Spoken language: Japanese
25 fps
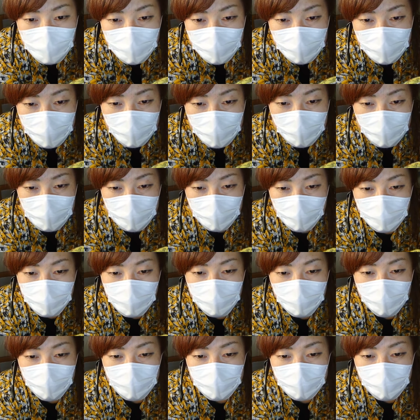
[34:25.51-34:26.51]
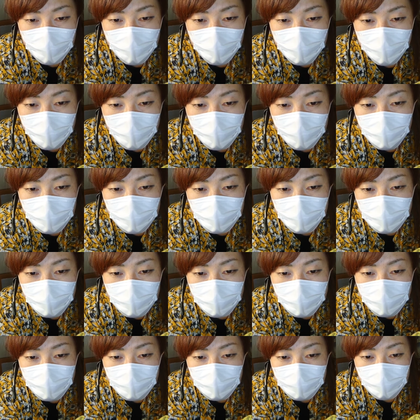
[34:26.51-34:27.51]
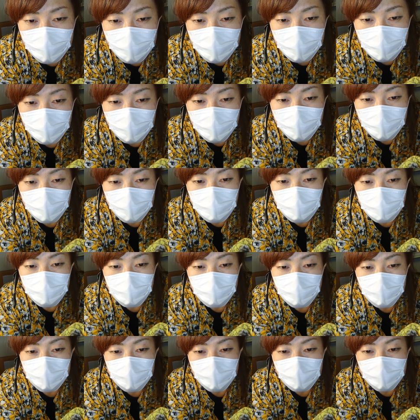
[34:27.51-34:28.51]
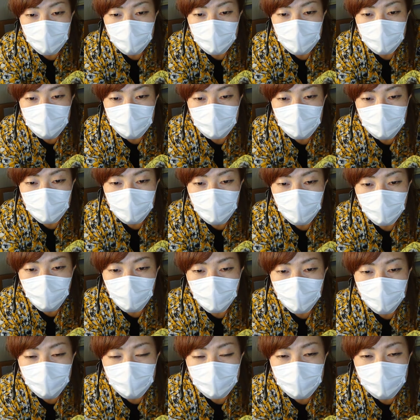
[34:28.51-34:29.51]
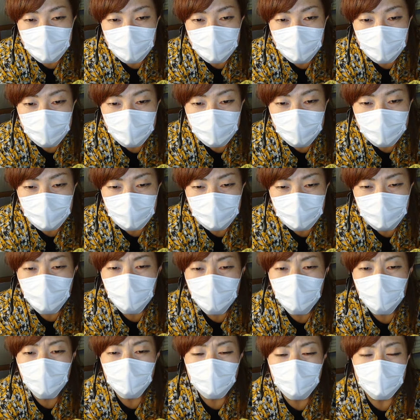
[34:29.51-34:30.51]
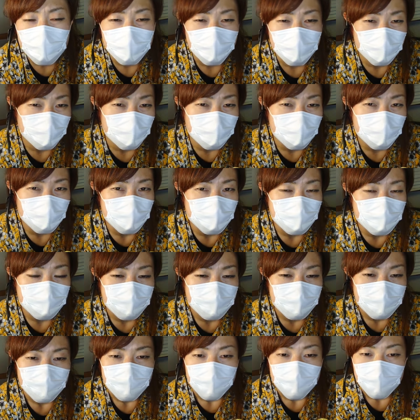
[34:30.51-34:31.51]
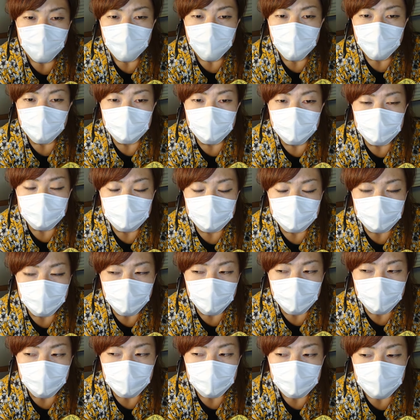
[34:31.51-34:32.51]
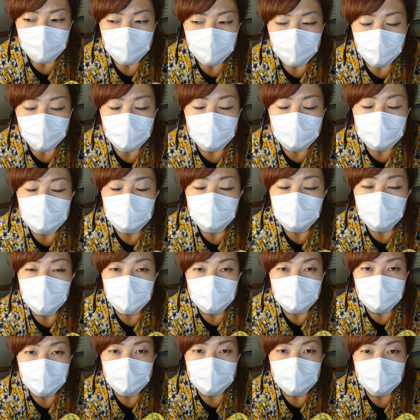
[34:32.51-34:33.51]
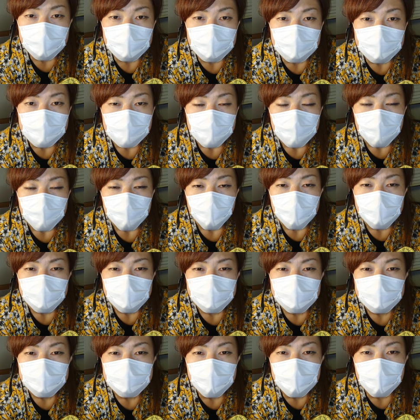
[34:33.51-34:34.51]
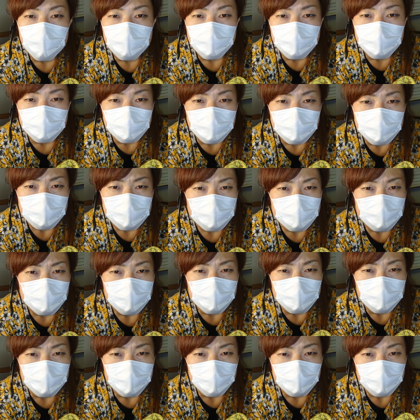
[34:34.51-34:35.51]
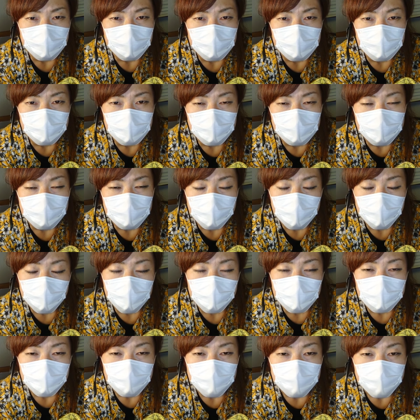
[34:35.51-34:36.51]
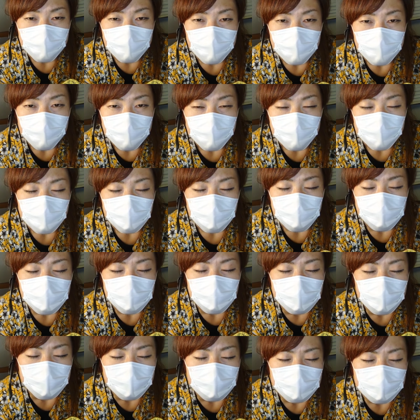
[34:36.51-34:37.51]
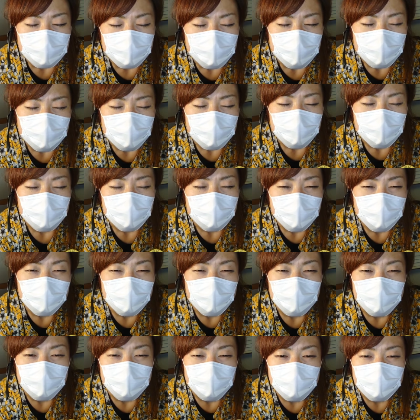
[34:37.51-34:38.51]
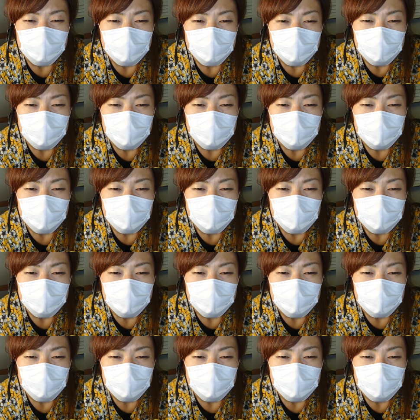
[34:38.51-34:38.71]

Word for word: さやかさん昔カバンを作ってた時にむずいって感じたことめっちゃあったなそうだよ私ね初めてファスナーを縫い付けた時なんて難しかったな